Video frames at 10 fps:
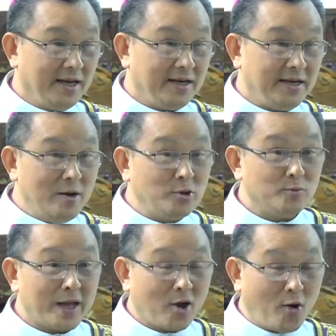nếu chúng
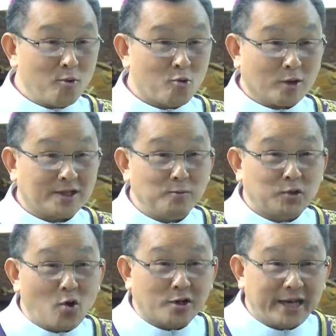ta có một cuộc sống
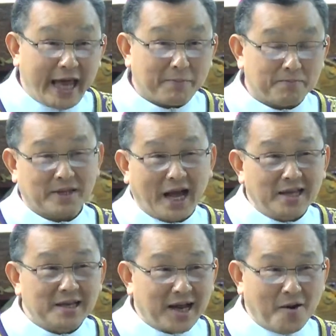tốt đẹp
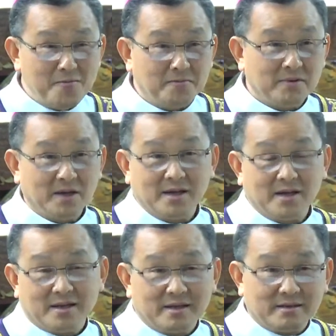thành công
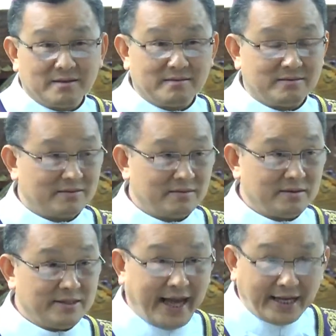
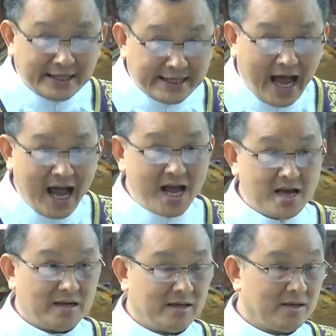danh giá
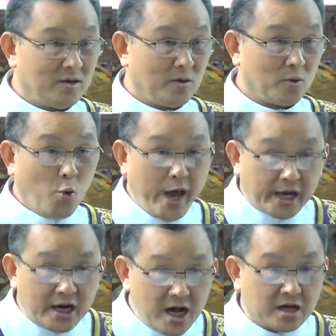
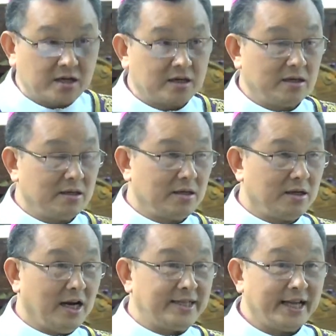quyền lực
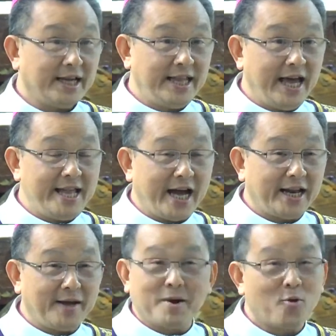ở trên cái thế gian
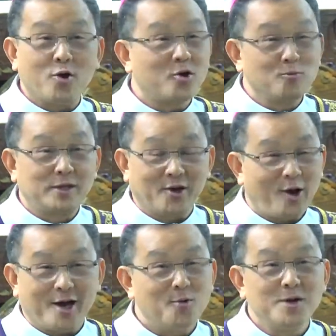này mà cuối cùng chỉ là
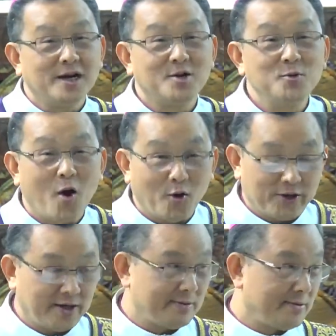không được cứu độ
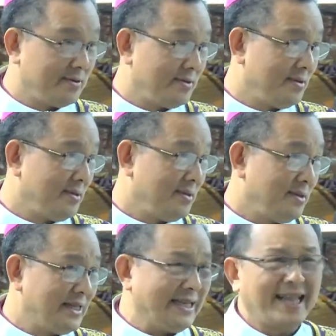thôi
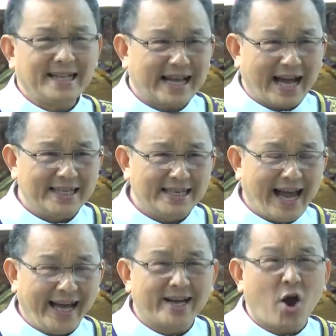thì tất cả những
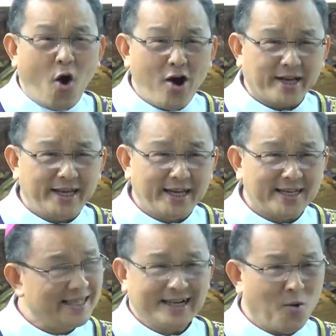cái có kia
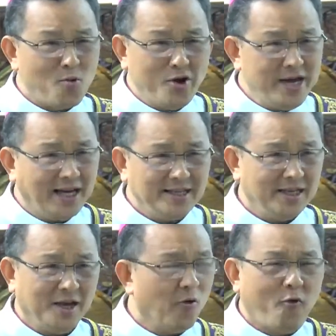không có nghĩa
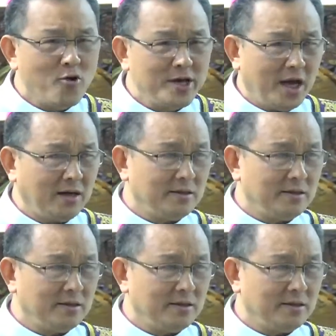gì vô nghĩa